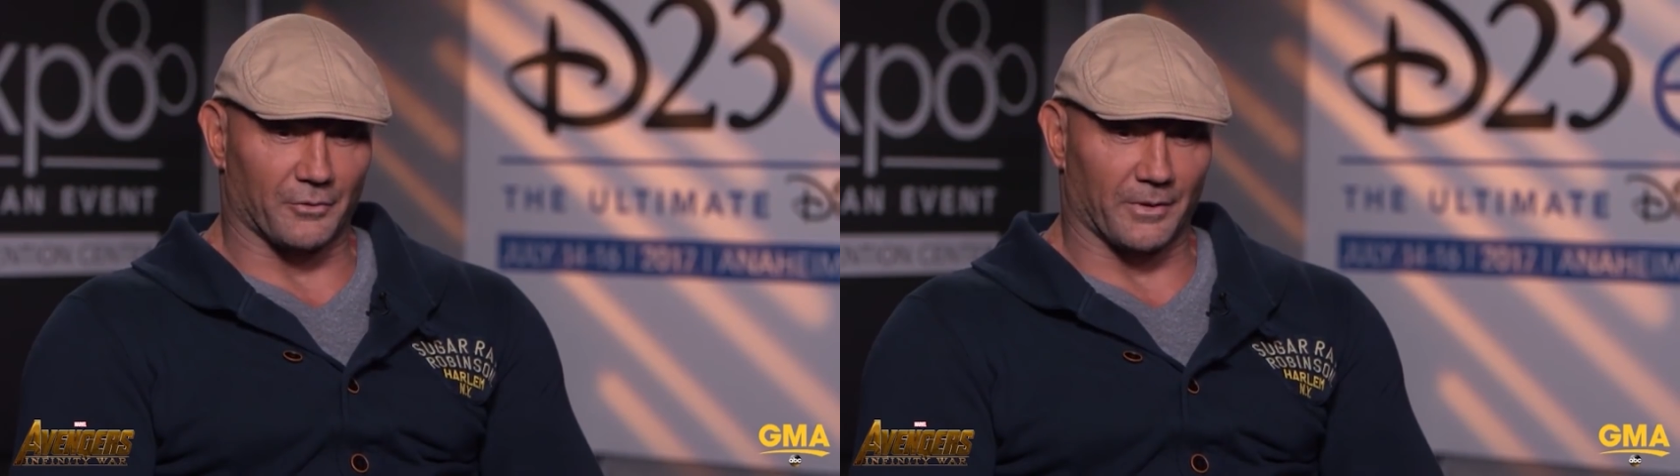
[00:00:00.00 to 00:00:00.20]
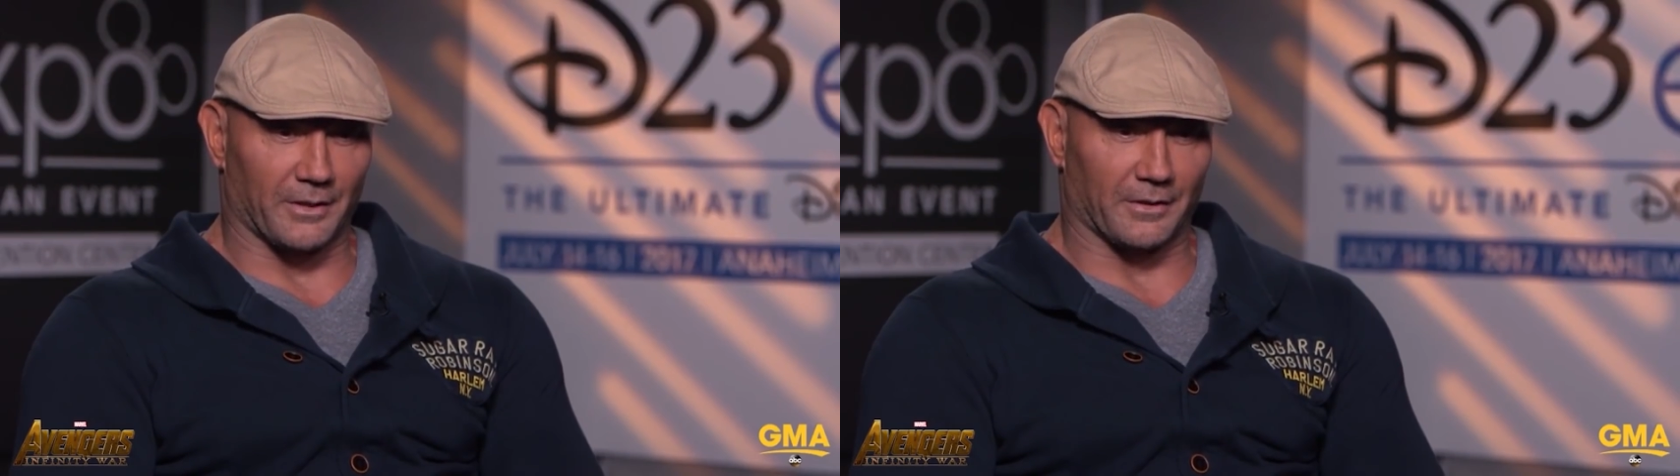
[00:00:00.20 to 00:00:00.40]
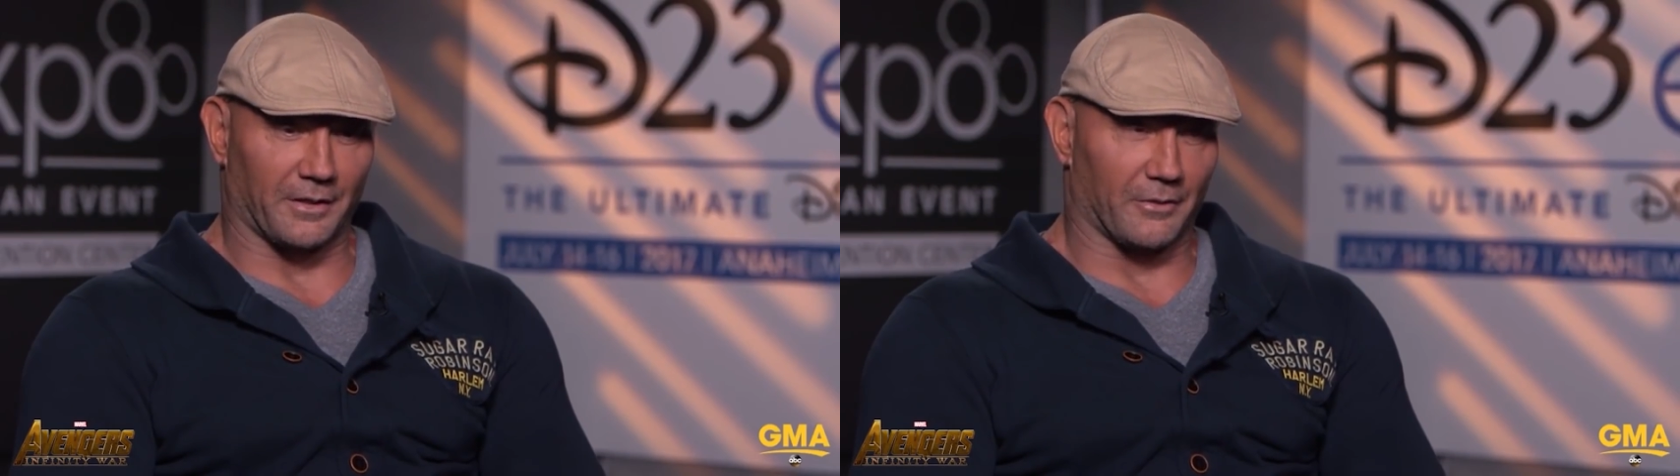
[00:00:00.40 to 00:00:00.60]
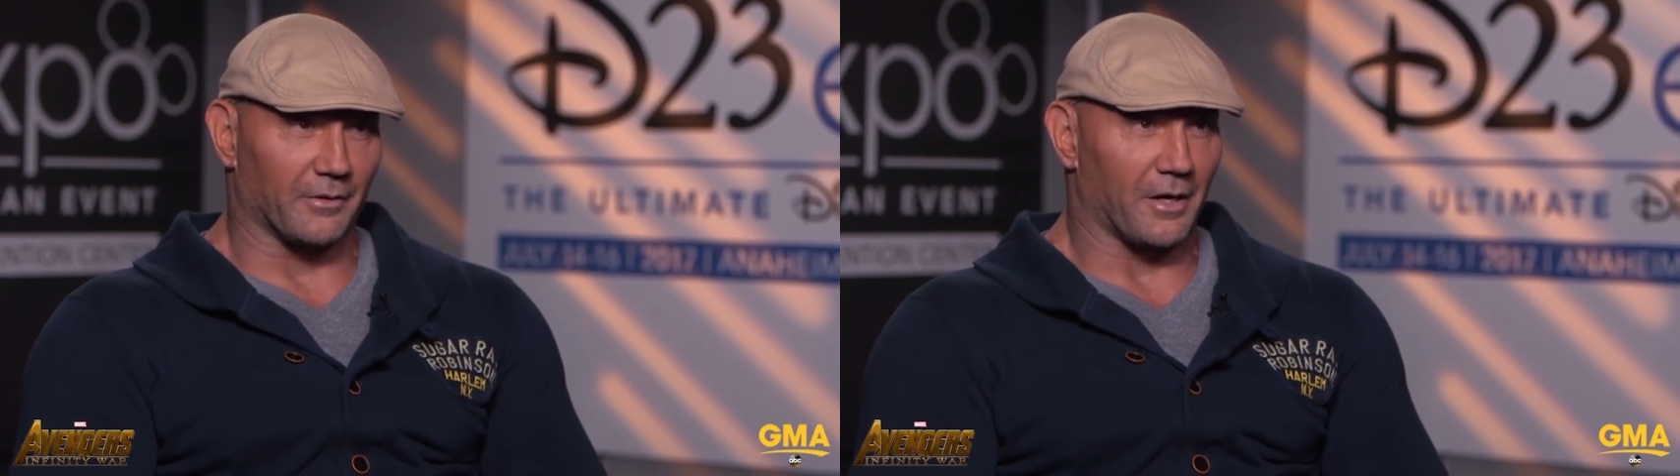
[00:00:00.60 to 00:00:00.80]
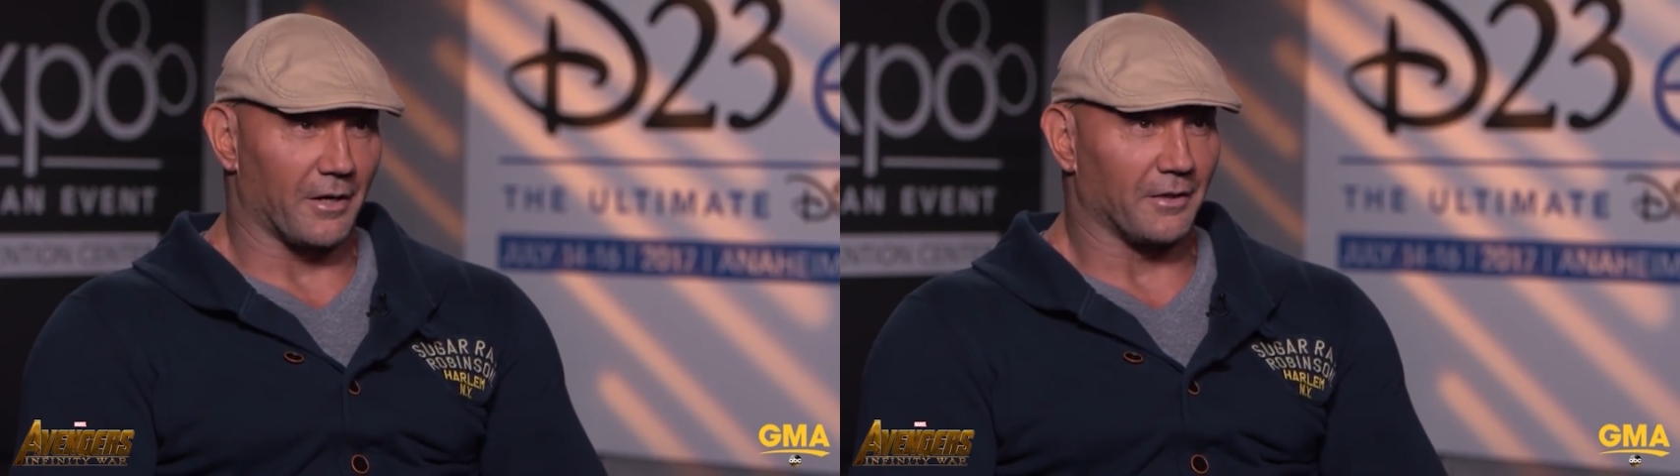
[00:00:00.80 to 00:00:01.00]
что у
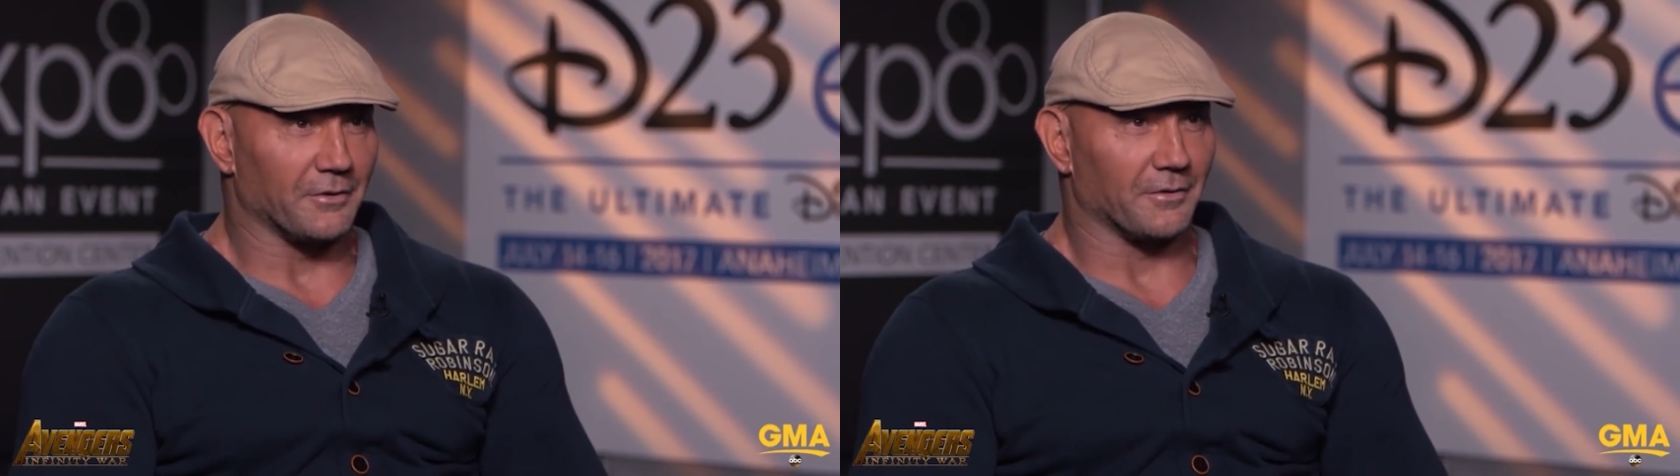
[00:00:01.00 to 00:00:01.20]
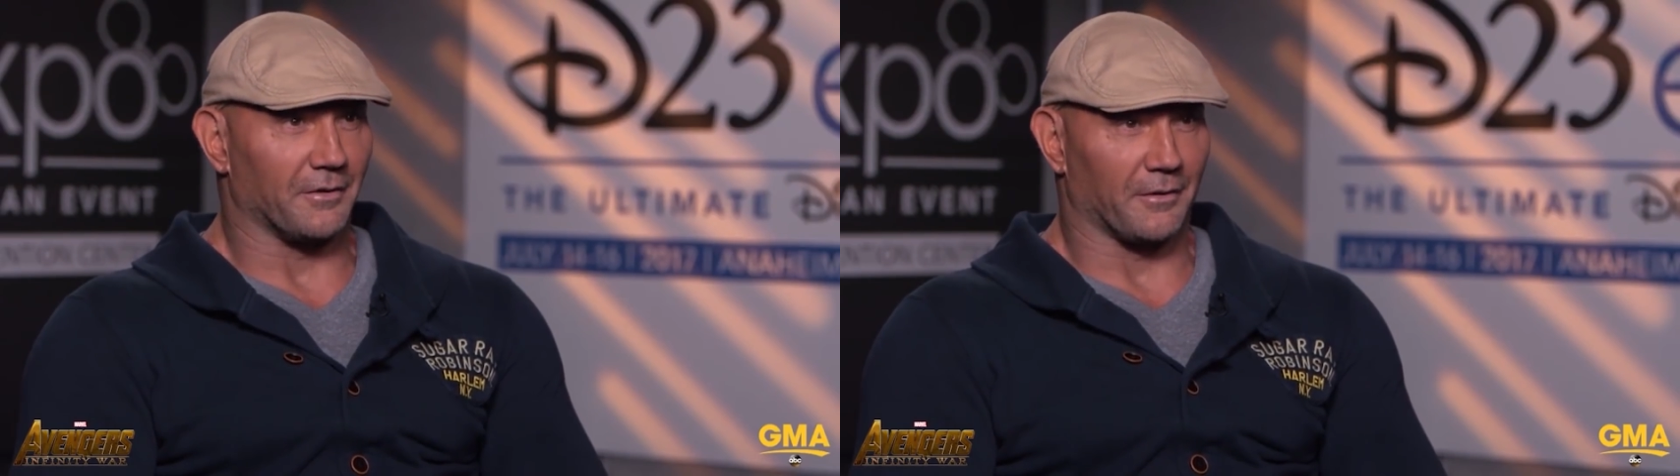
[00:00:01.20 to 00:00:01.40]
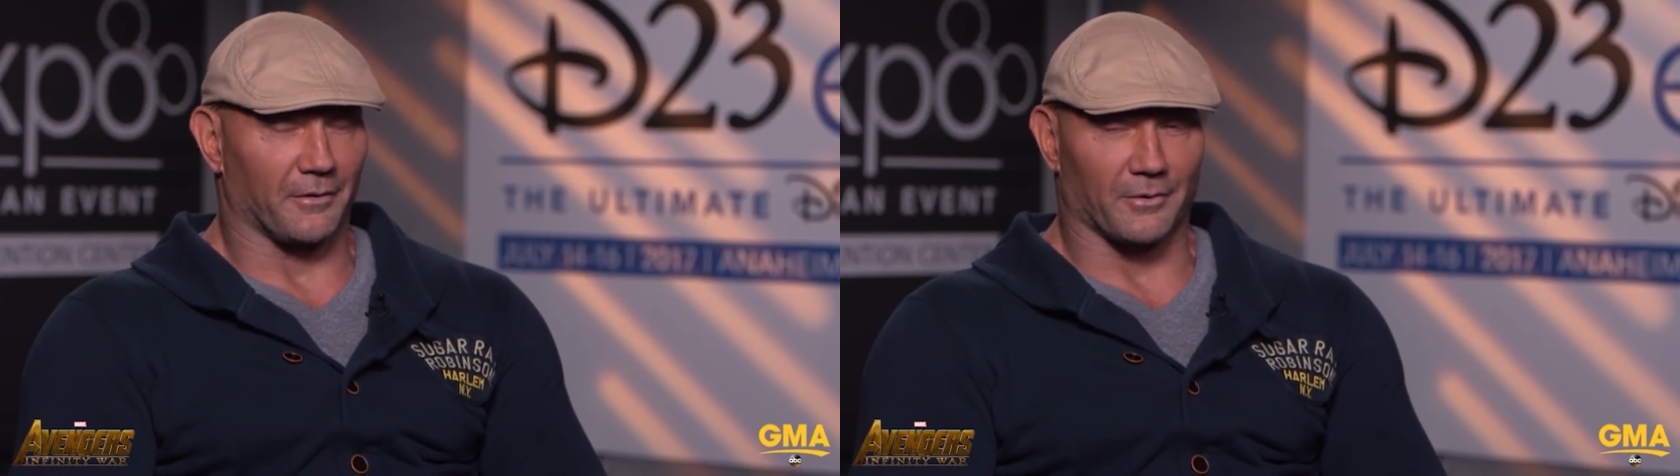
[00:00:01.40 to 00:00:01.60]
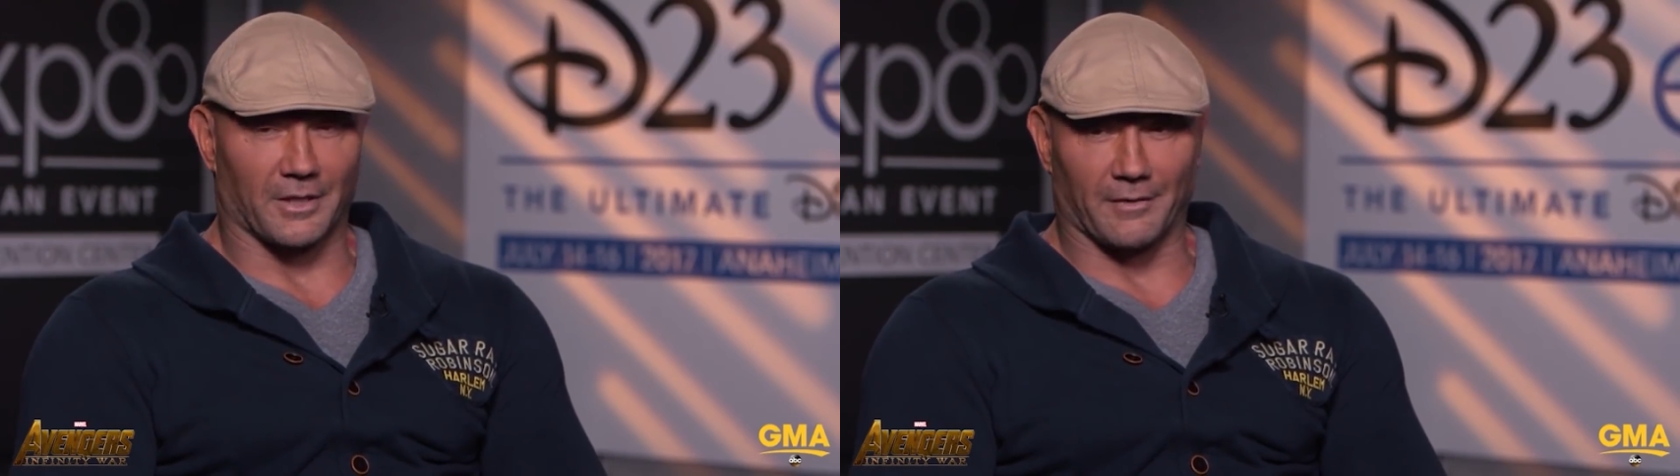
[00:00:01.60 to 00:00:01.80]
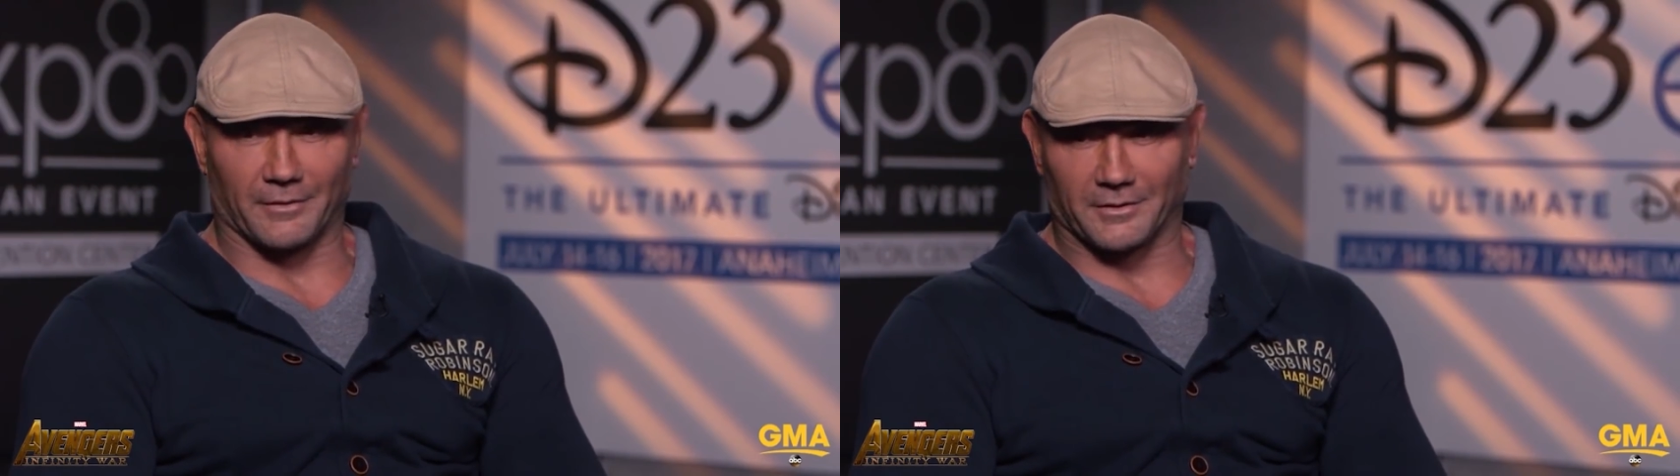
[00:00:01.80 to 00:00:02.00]
Батисты наблюдается
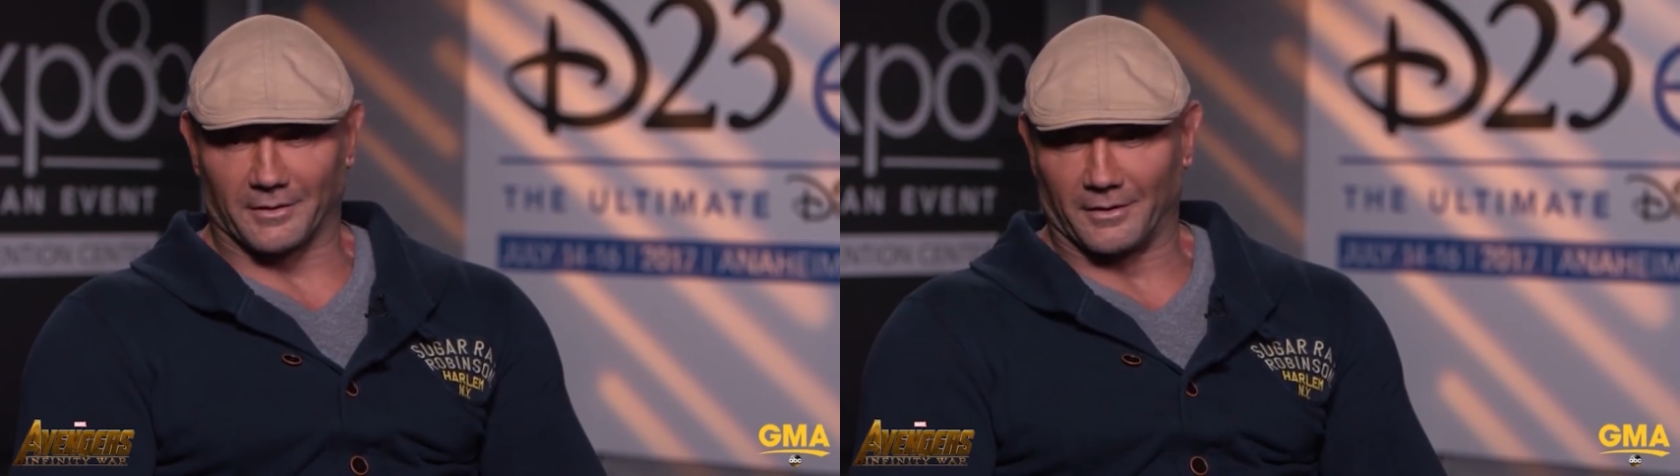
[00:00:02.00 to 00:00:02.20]
СДВ,